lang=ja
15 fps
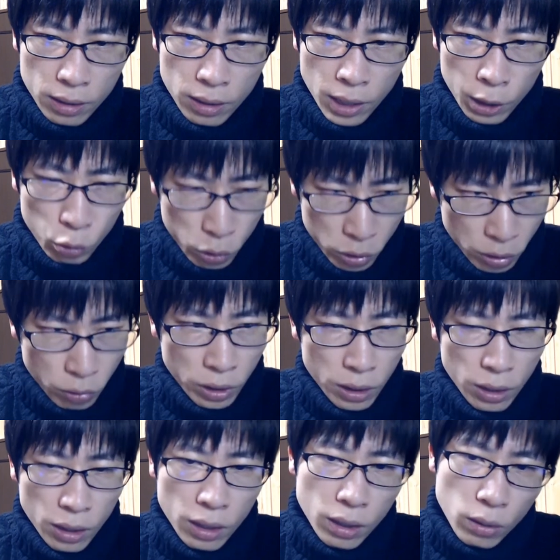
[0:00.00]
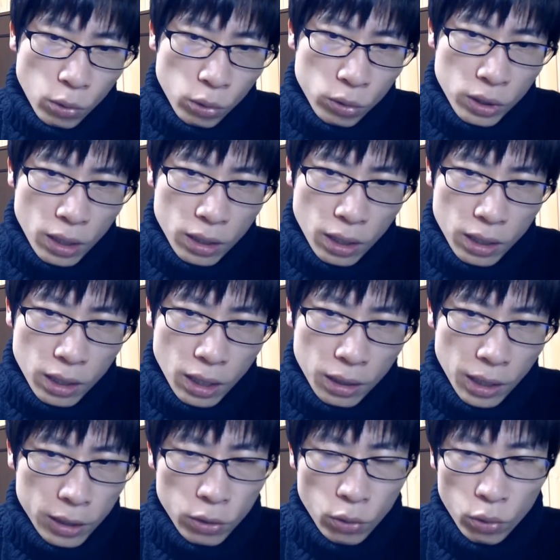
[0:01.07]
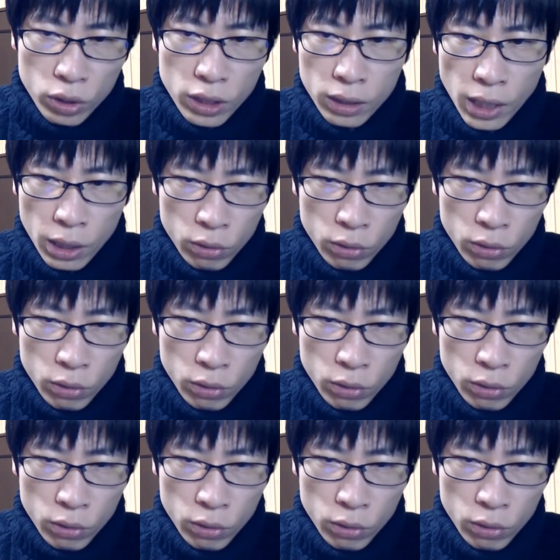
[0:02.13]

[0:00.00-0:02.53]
我の強い個性的な内容にな